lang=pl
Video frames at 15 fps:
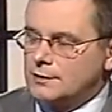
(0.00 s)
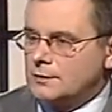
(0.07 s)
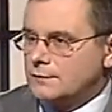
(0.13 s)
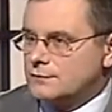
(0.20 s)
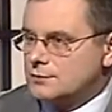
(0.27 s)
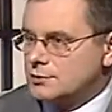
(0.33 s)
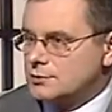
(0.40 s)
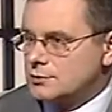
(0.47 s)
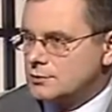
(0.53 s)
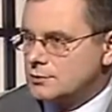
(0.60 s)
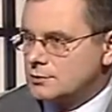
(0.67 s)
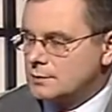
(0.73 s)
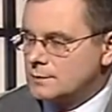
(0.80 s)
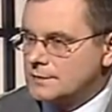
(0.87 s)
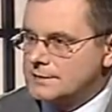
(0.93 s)
Nigdy wcześniej
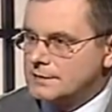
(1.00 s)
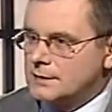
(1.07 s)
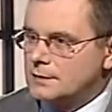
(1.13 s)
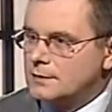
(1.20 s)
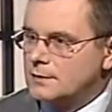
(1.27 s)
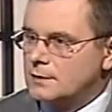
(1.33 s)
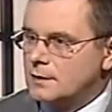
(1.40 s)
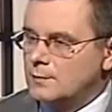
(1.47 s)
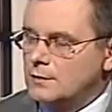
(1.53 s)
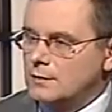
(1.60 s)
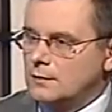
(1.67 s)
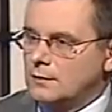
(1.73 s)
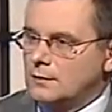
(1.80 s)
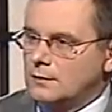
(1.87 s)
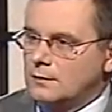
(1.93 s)
się tymi
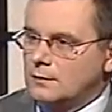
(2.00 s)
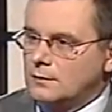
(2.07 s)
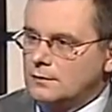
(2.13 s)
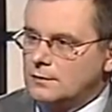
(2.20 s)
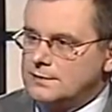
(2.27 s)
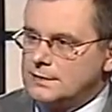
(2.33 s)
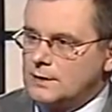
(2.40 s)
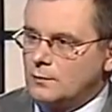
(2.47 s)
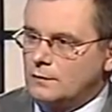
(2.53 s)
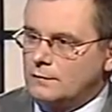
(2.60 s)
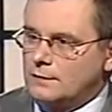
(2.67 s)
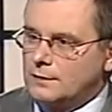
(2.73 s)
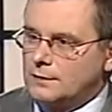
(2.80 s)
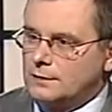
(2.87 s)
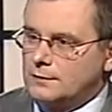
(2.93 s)
zagadnieniami nie
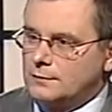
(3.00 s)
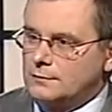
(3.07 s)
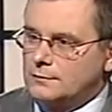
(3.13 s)
zajmowali.